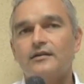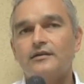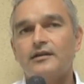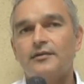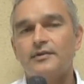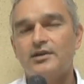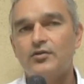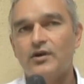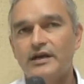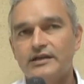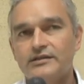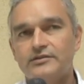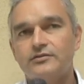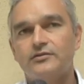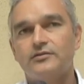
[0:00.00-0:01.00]
Debido a
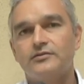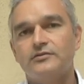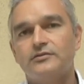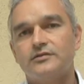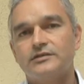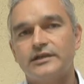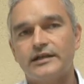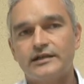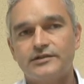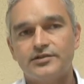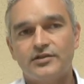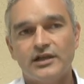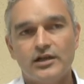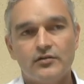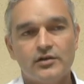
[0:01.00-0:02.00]
esto se
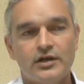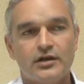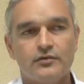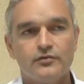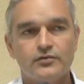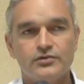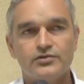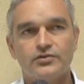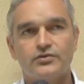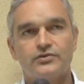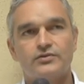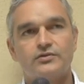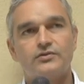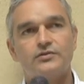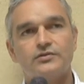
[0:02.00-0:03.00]
gestionaron
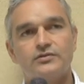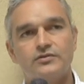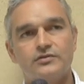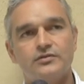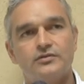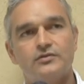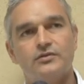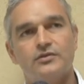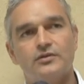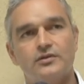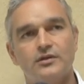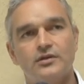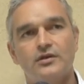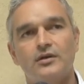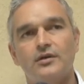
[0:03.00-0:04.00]
recursos
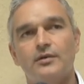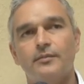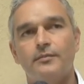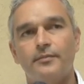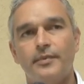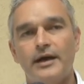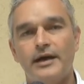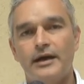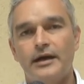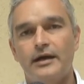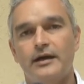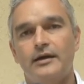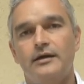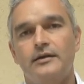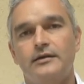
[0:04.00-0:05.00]

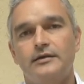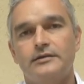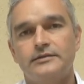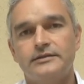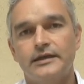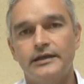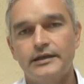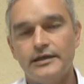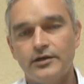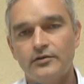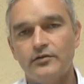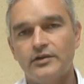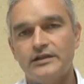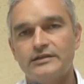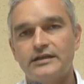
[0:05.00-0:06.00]
para seguir
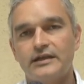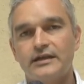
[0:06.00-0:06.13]
con esta